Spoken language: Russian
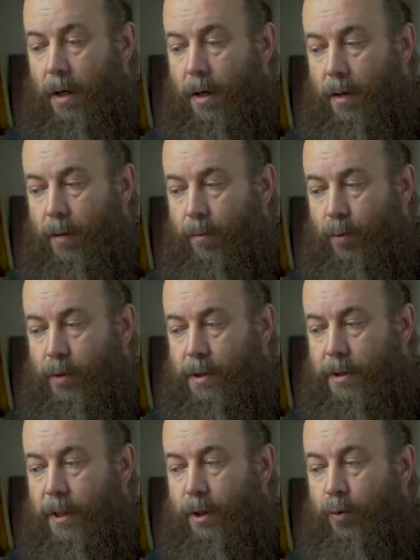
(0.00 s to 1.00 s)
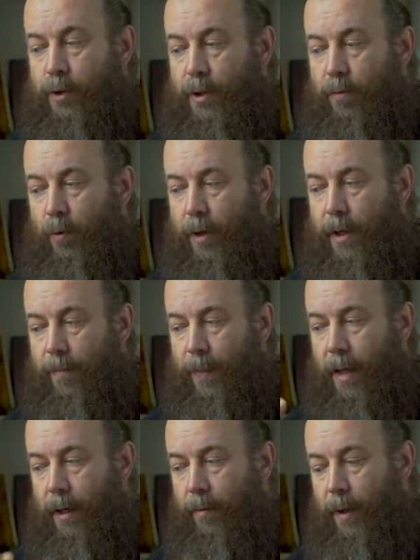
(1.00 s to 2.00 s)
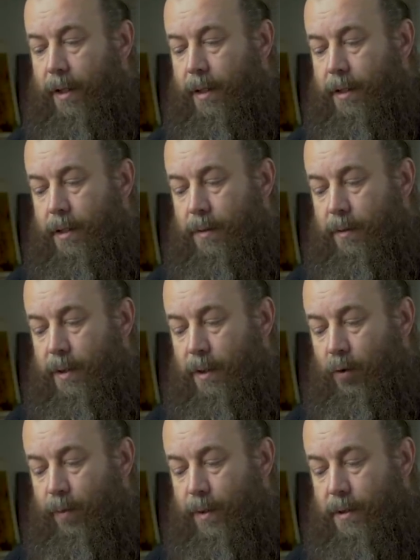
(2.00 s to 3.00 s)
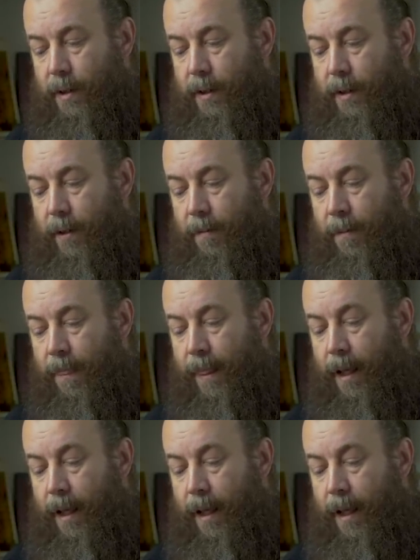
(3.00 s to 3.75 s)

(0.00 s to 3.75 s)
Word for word: э, можно сказать, ключевое э, понятие Священного Писания,